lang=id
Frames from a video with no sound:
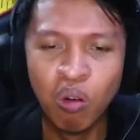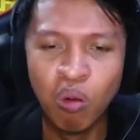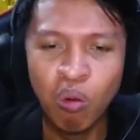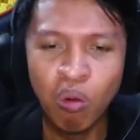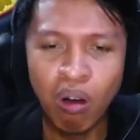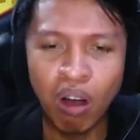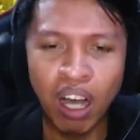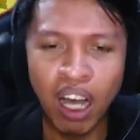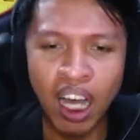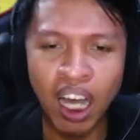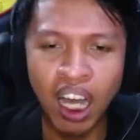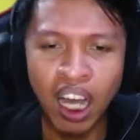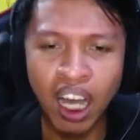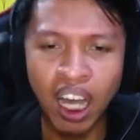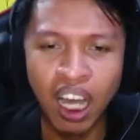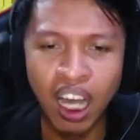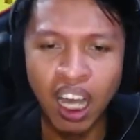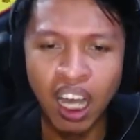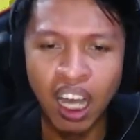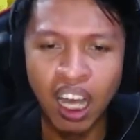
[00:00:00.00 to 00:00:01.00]
Wah,
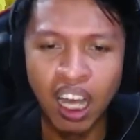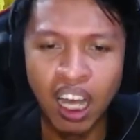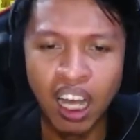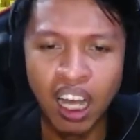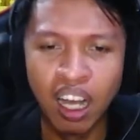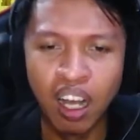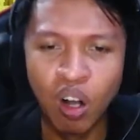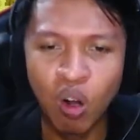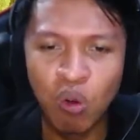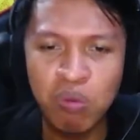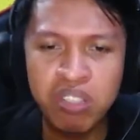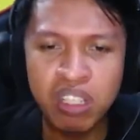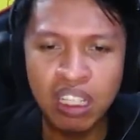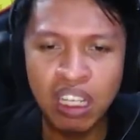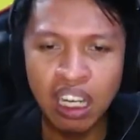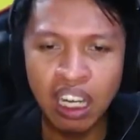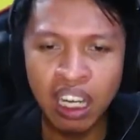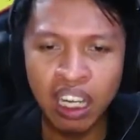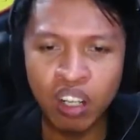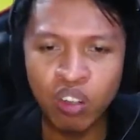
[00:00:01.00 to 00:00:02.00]
Gue bisa
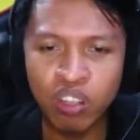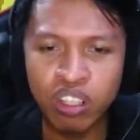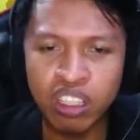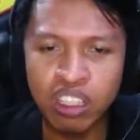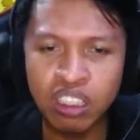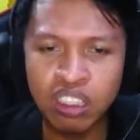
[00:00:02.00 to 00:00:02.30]
nge-lag kalau